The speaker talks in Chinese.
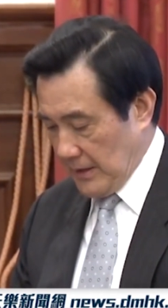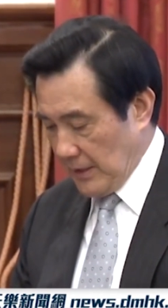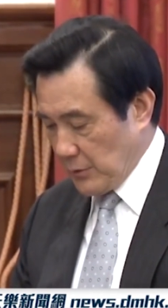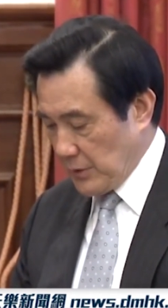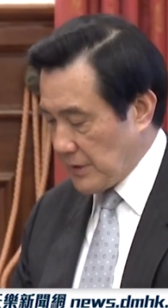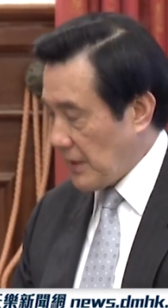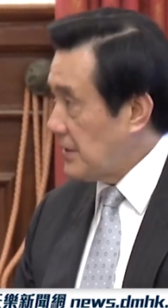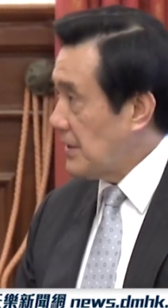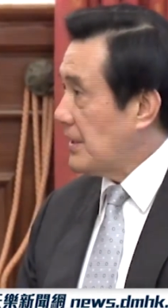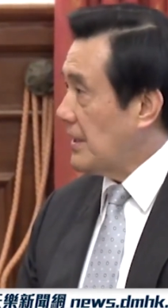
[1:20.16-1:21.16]
蔡主席在
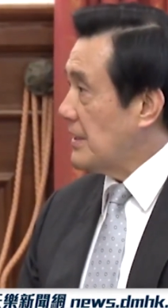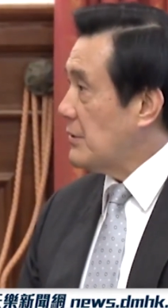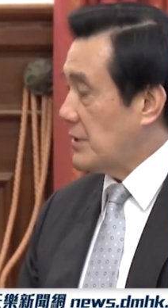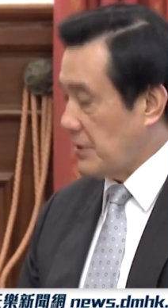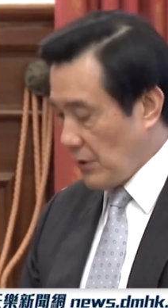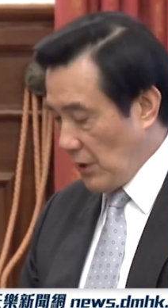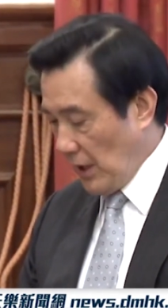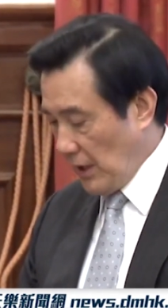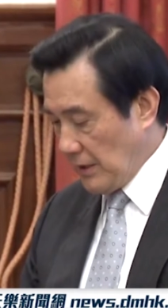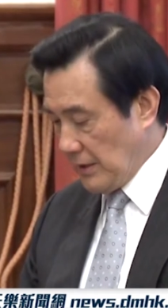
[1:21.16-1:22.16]
今年一月十六
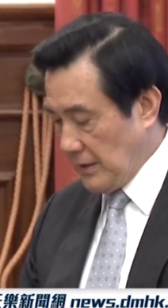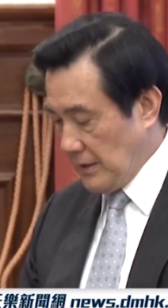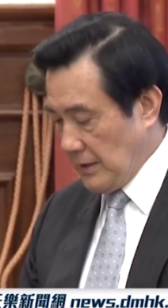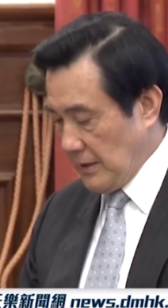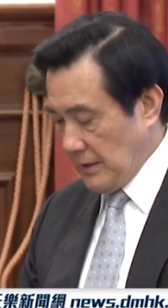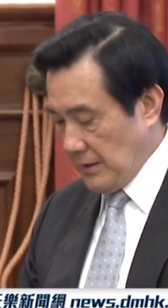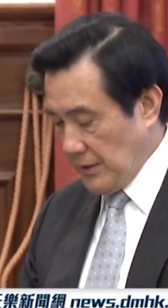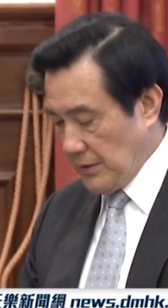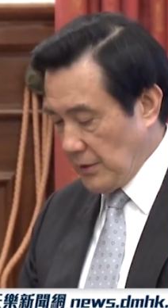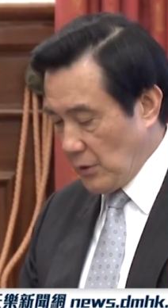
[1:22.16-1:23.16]
号
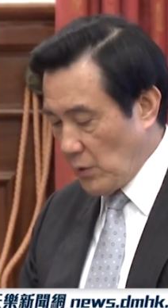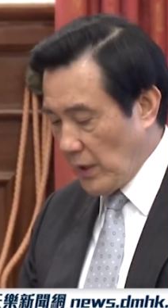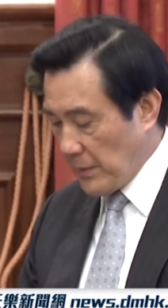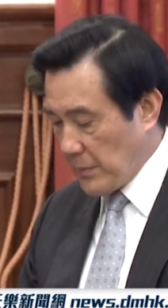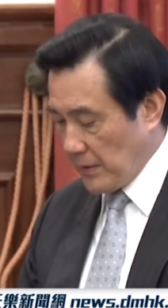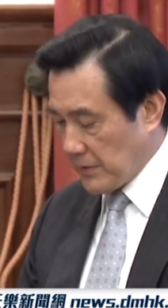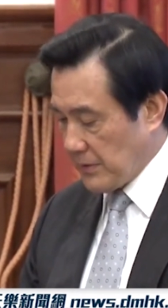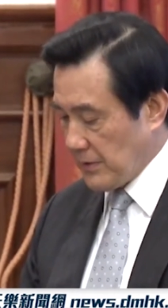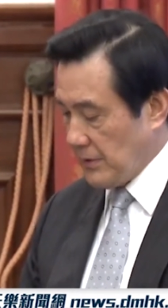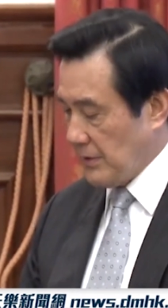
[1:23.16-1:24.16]
曾经公开表示，